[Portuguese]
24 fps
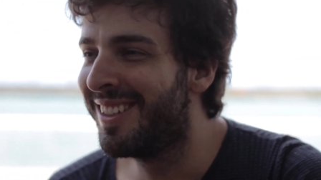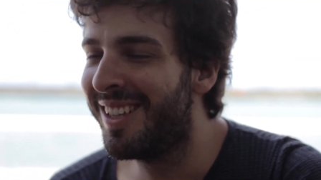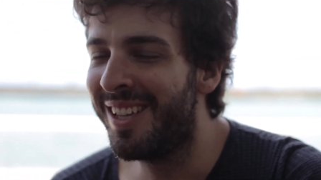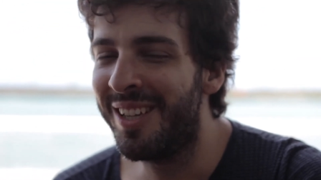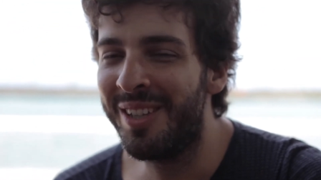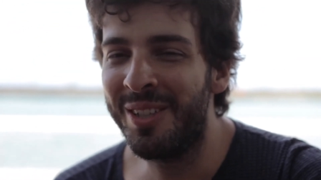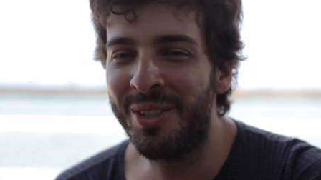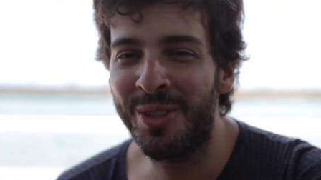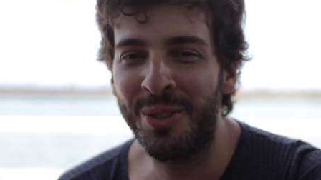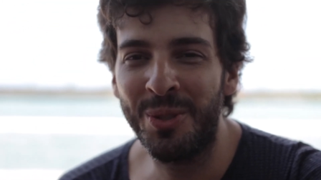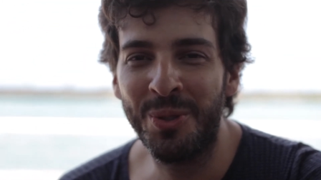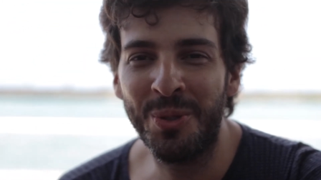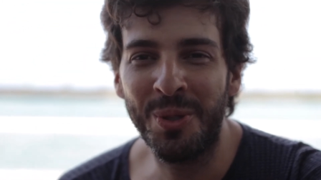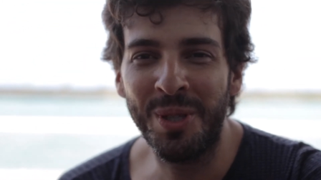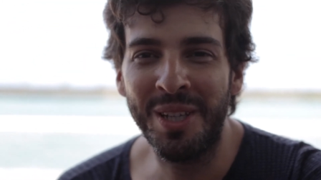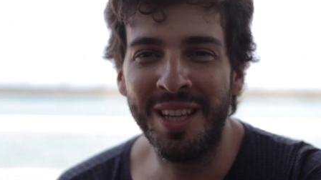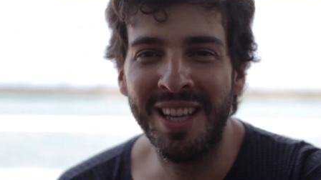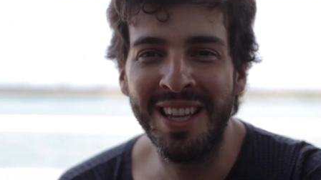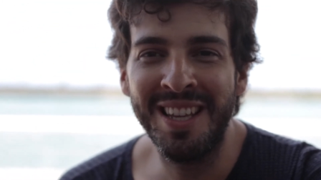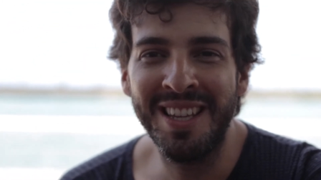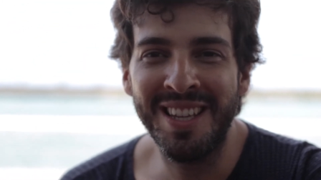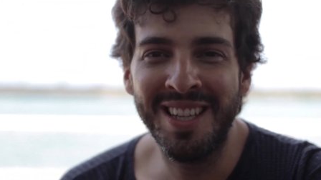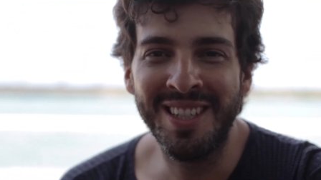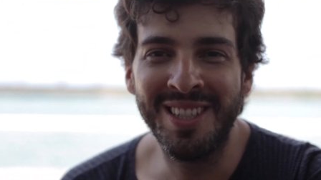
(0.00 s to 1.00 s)
né? Acho que eu tô
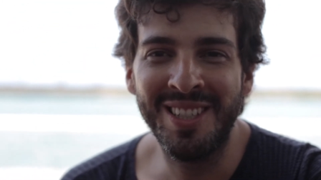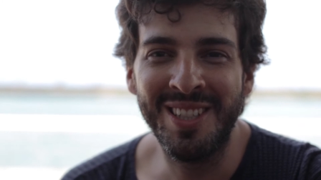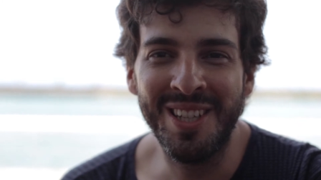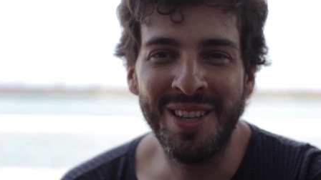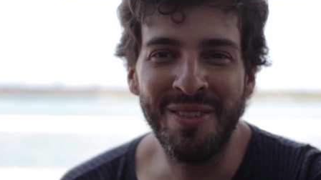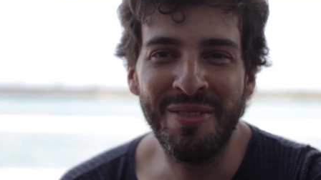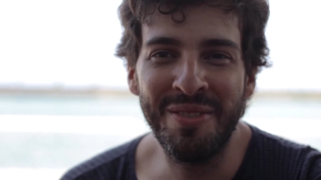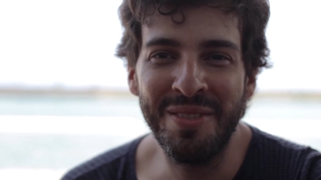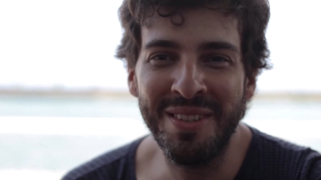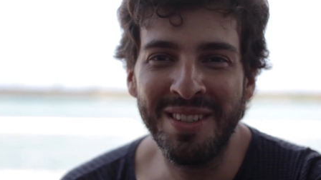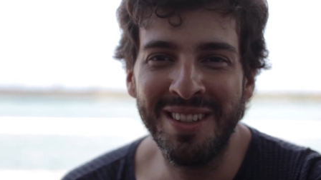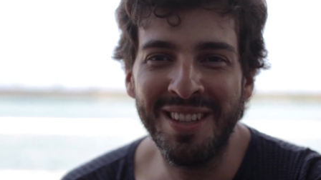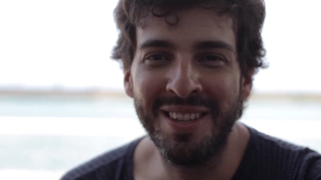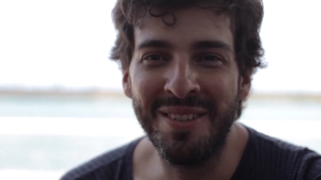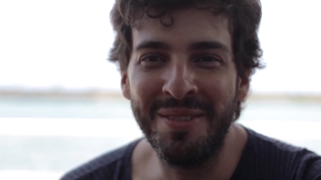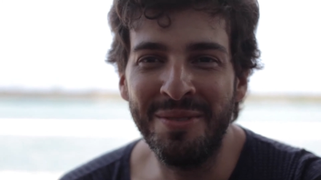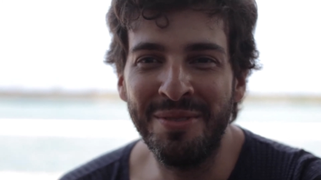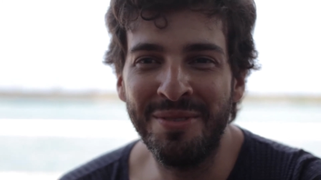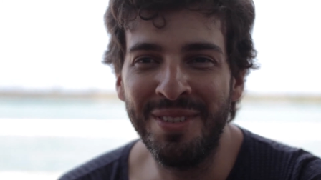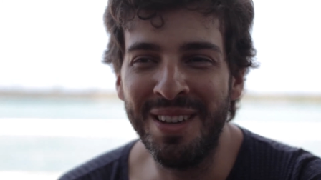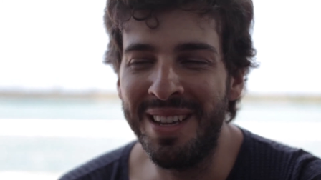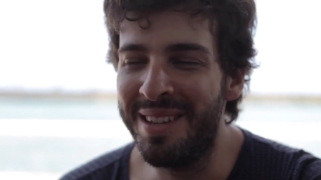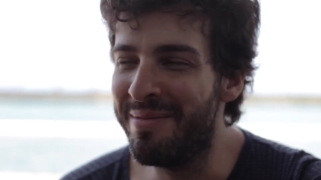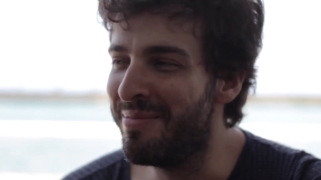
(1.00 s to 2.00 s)
aqui em Recife,
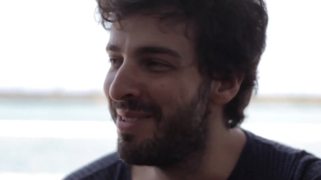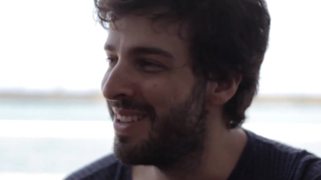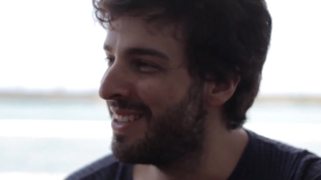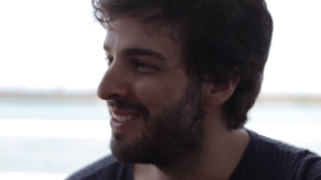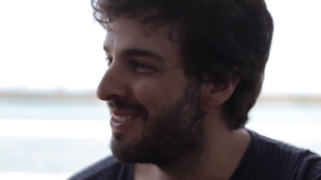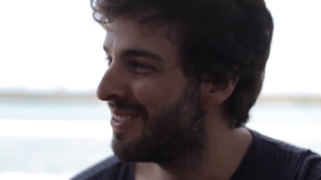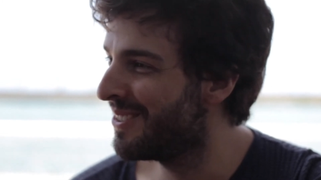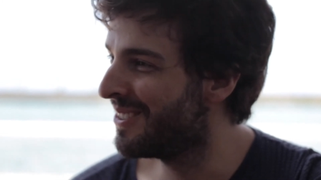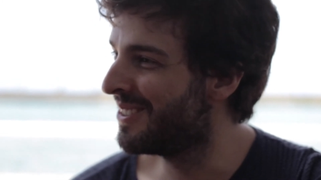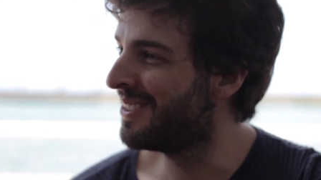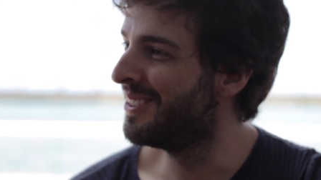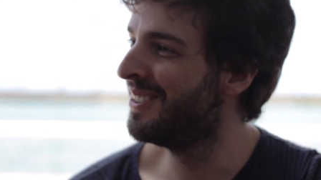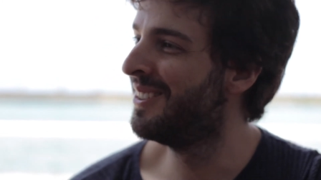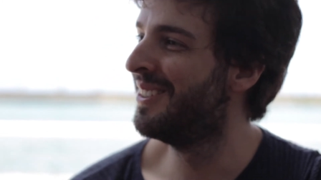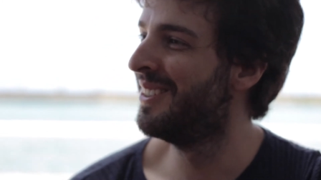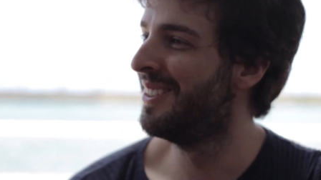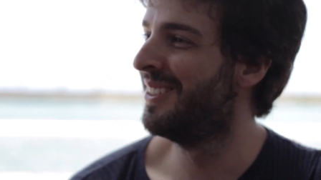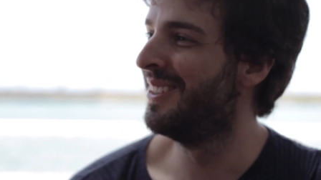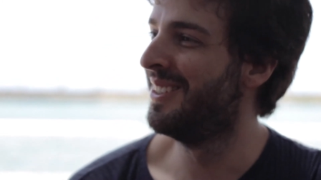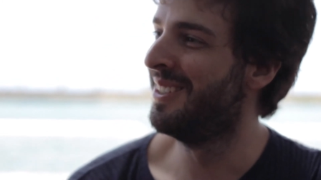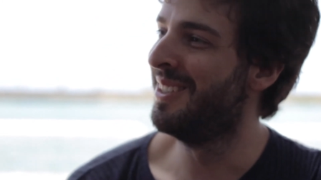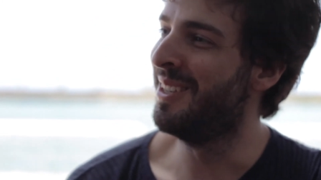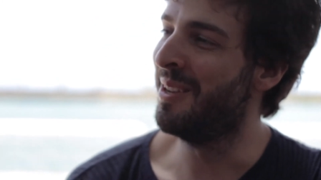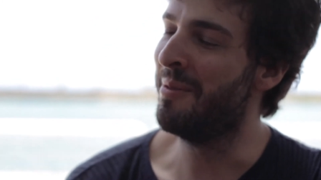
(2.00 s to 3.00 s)
então veio meio
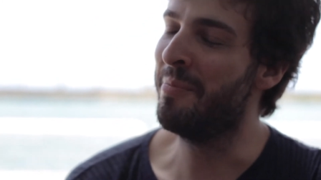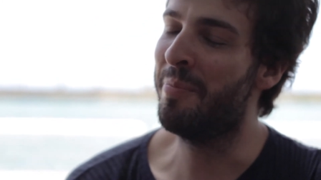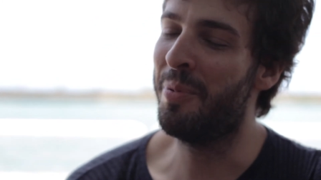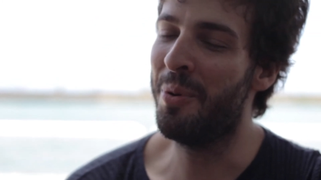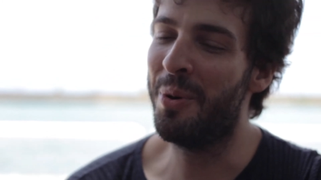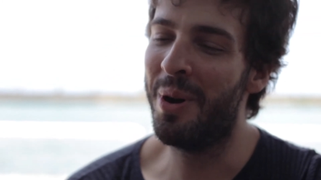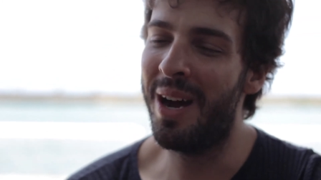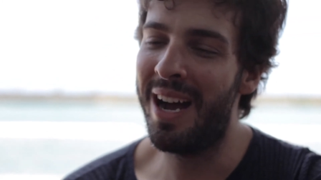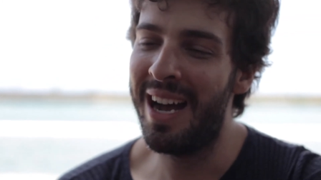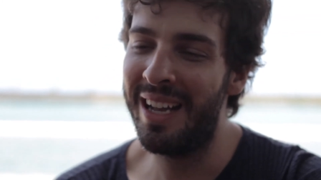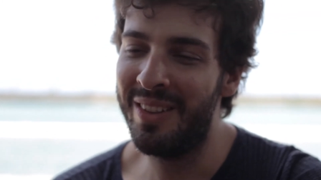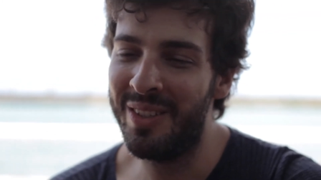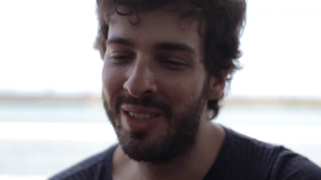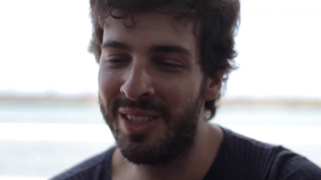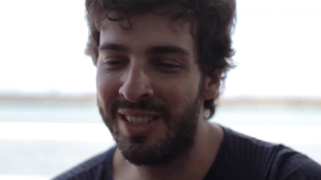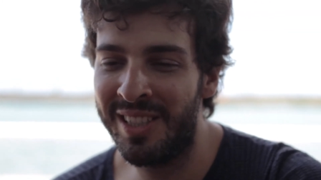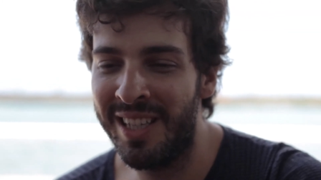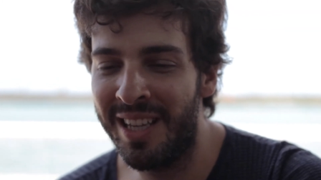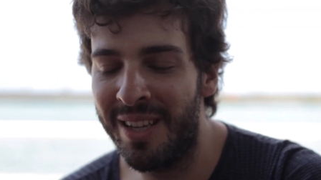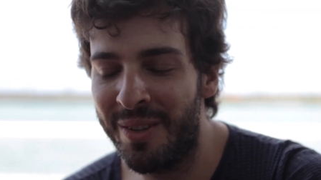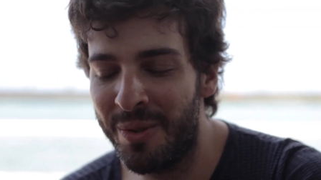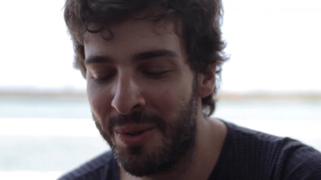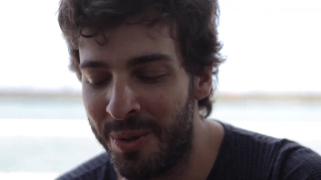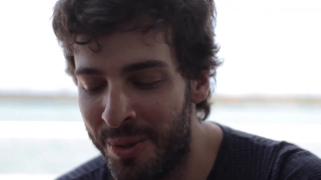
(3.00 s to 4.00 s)
empurrado
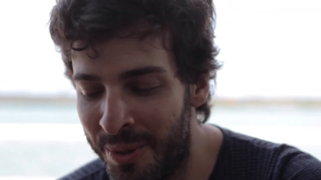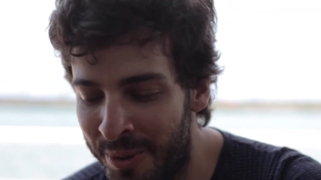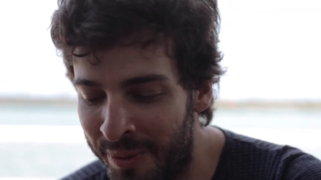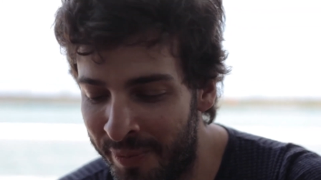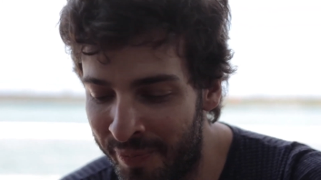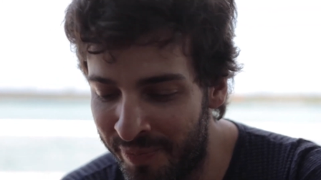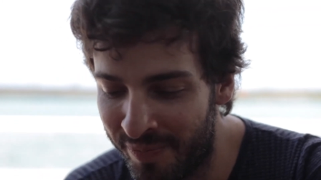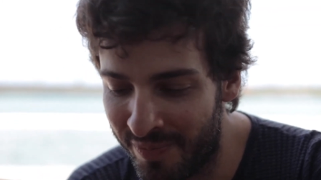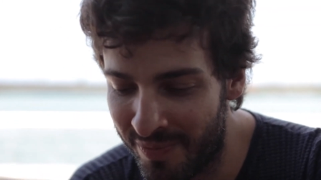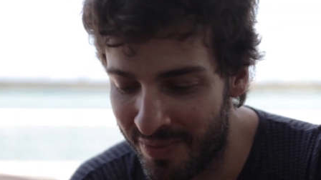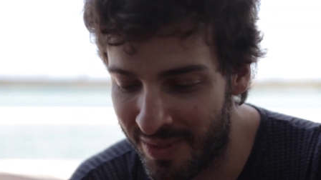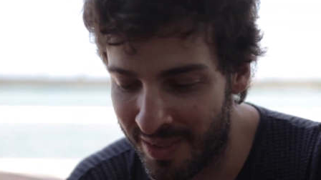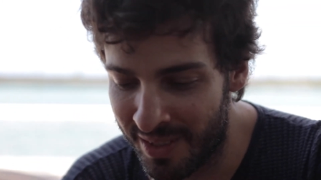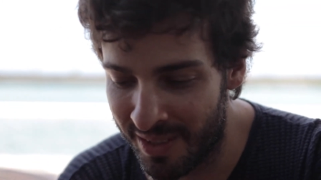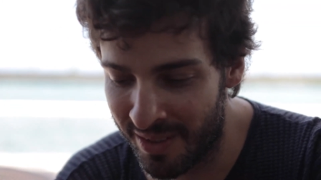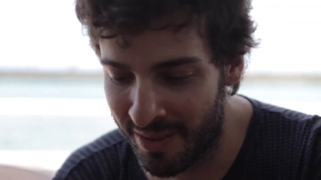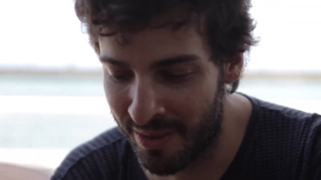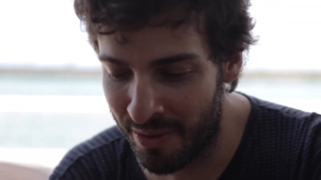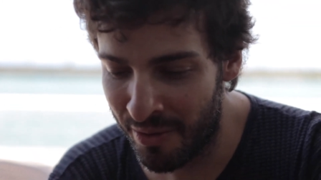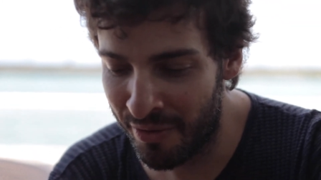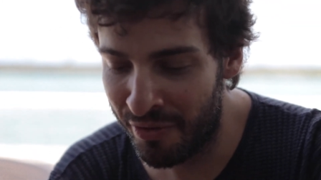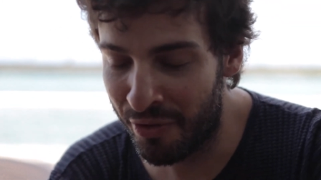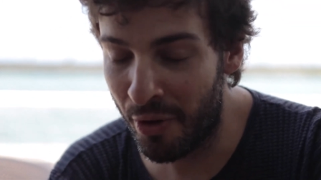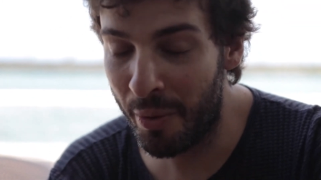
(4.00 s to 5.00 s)
assim o
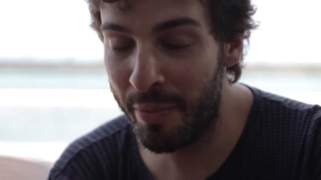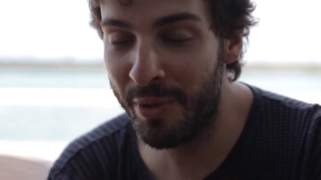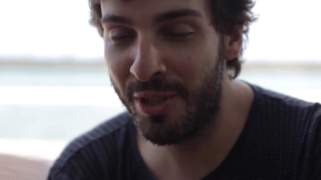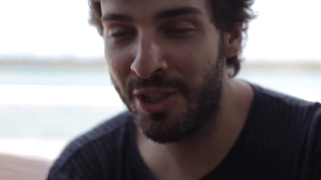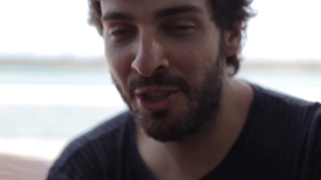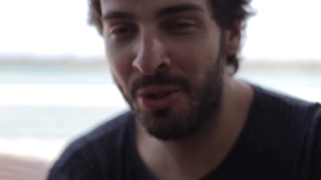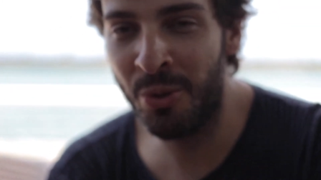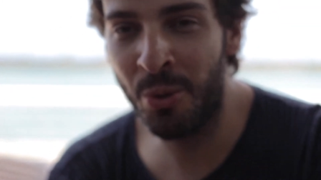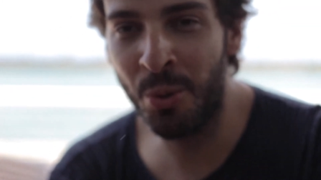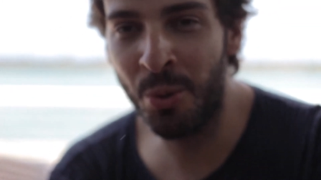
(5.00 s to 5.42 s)
Fome de